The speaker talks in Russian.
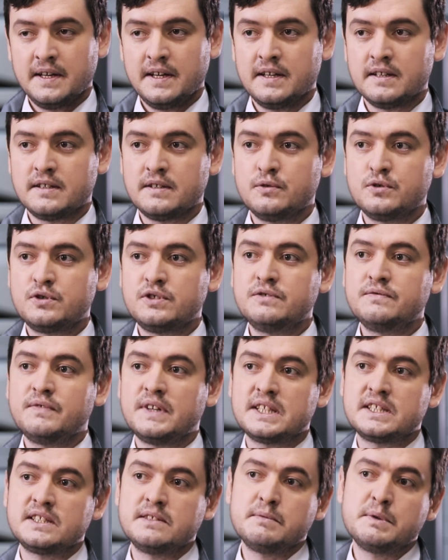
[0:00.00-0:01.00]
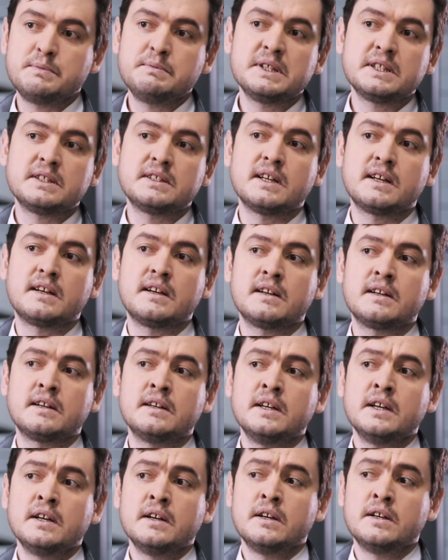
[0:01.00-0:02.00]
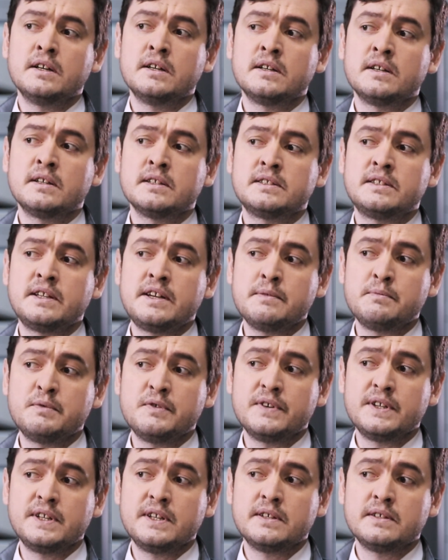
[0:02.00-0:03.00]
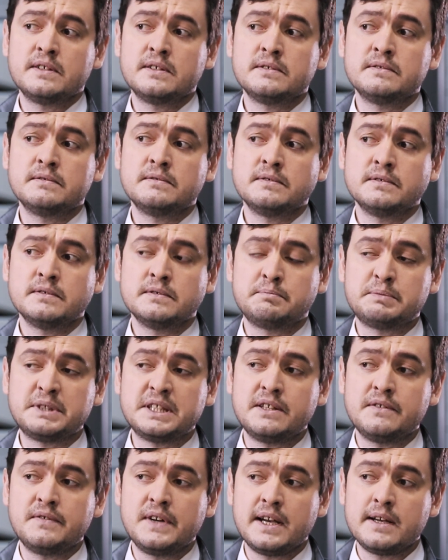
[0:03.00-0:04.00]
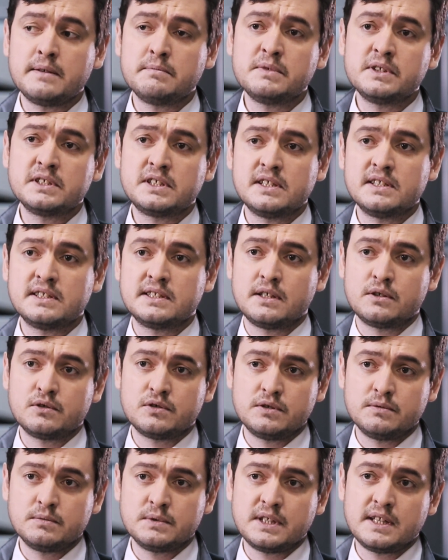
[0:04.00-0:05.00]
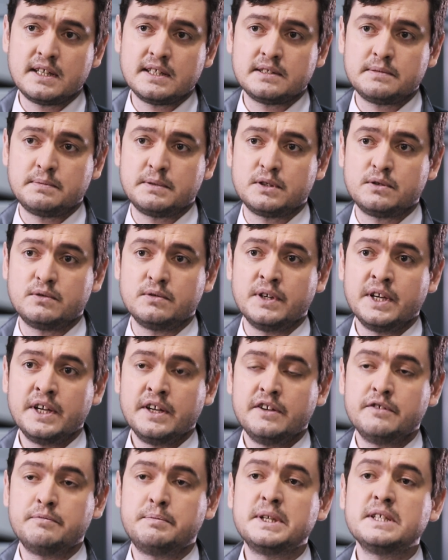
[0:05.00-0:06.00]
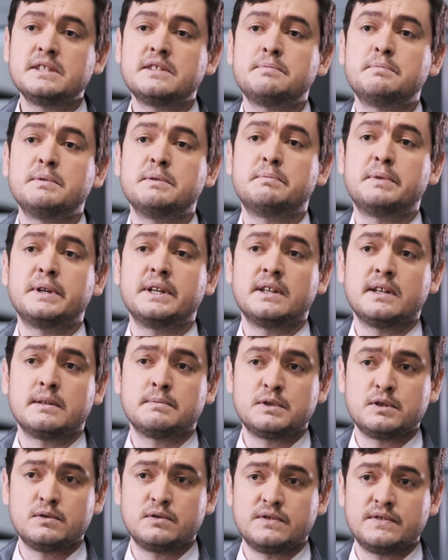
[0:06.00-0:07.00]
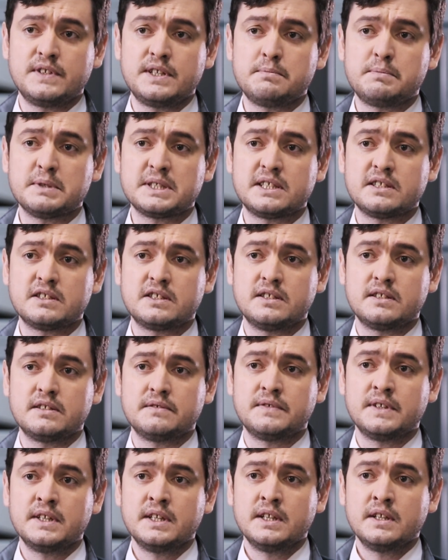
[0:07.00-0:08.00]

Это очень важный момент, так как Э, требования, э, предъявляемые к железнодорожному транспорту, и, в принципе, при обслуживании пассажиров